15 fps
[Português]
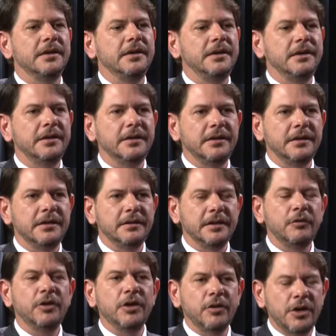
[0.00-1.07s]
e,
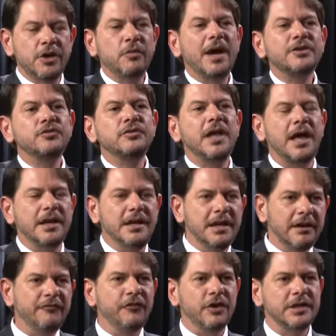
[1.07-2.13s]
então eu, eu ajudaria
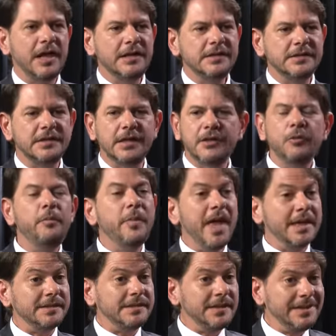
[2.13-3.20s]
a fortalecer. O
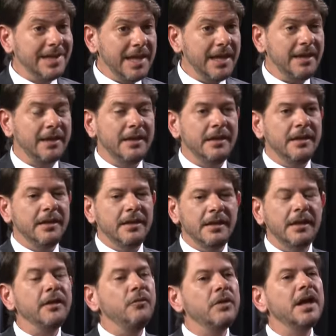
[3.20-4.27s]
PSD
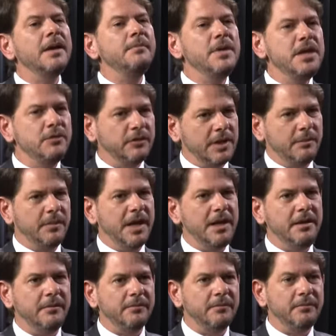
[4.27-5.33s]
é um caminho
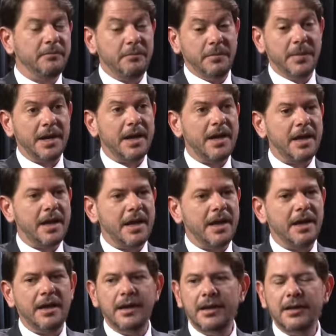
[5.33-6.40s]
também
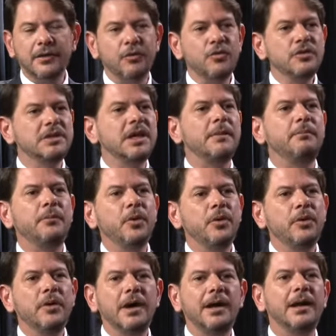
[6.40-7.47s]
para
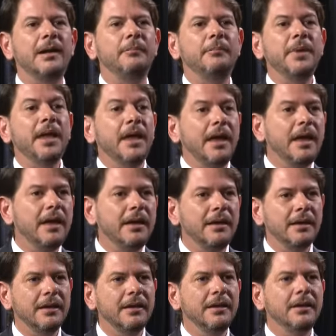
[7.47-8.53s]
contrapor a PR,
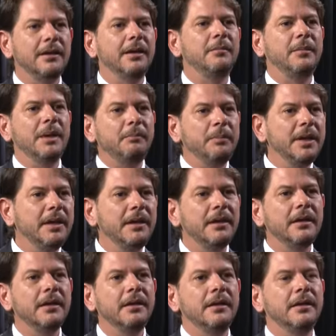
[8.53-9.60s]

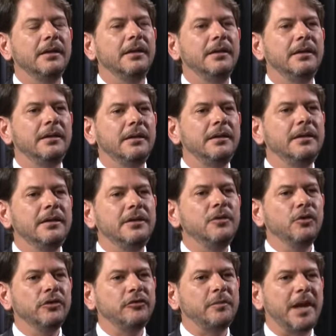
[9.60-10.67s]
PP, e, e,
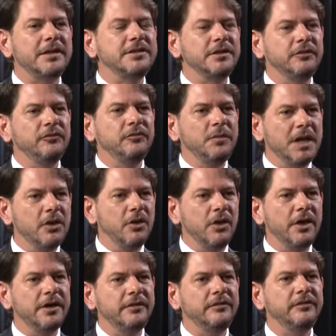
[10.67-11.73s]
outros partidos
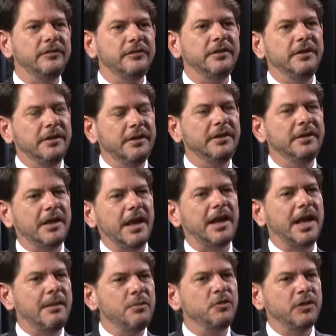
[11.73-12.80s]
menores que
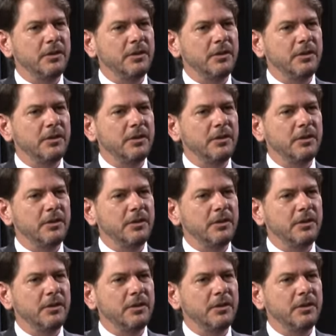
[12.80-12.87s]
acabam